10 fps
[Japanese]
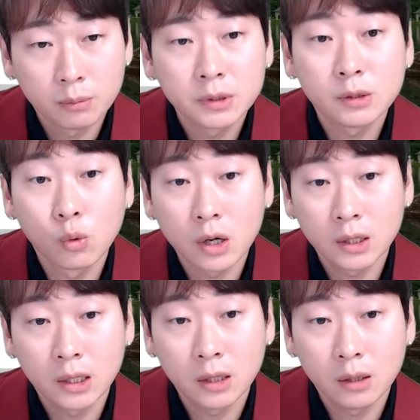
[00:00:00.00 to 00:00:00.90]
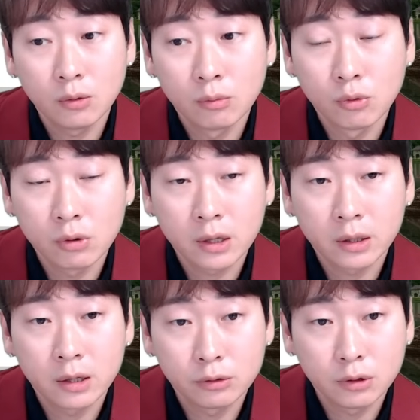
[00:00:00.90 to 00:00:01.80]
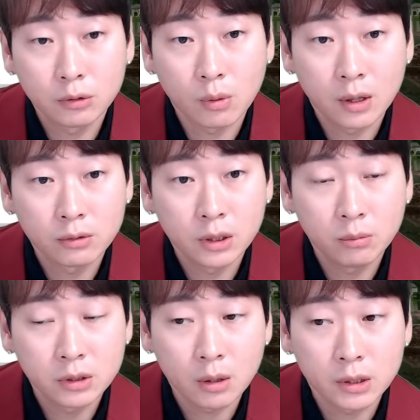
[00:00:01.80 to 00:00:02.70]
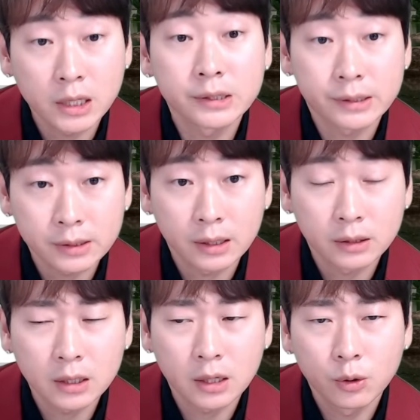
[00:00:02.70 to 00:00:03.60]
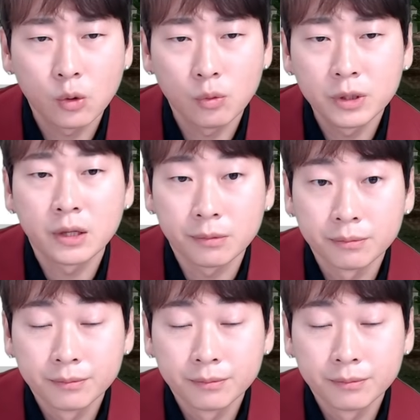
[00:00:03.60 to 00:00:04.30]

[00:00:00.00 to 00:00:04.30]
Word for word: 別にお金を儲けるっていうのは悪い意味ではないじゃないですか。ただ両方見てる。